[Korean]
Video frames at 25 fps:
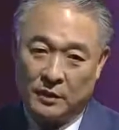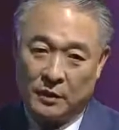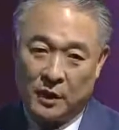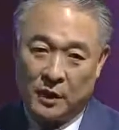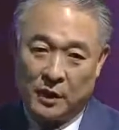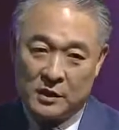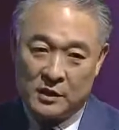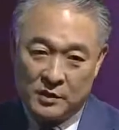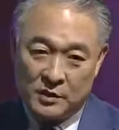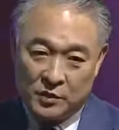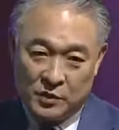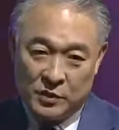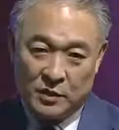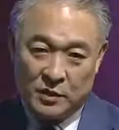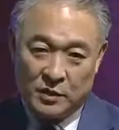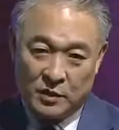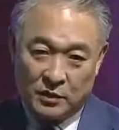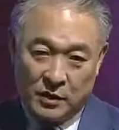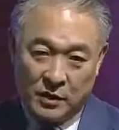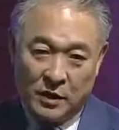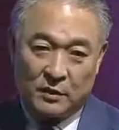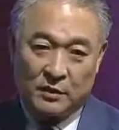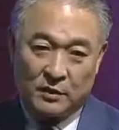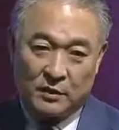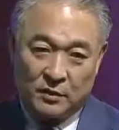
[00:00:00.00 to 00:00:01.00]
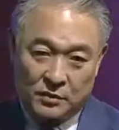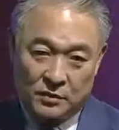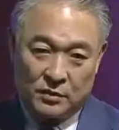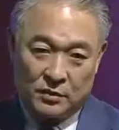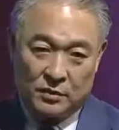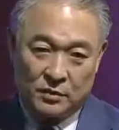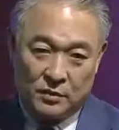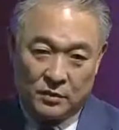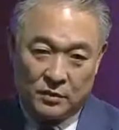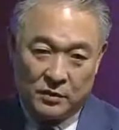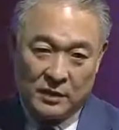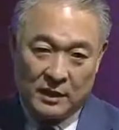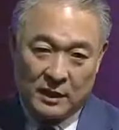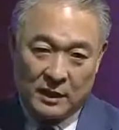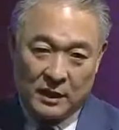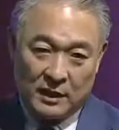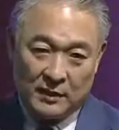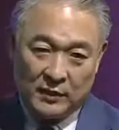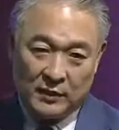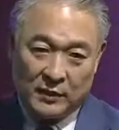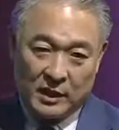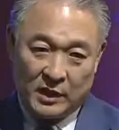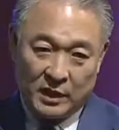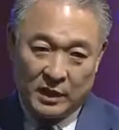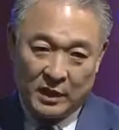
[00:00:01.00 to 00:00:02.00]
하시면 될 것으로
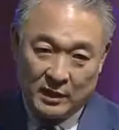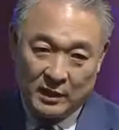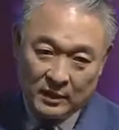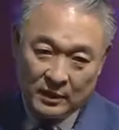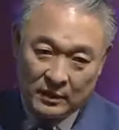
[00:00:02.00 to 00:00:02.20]
생각합니다.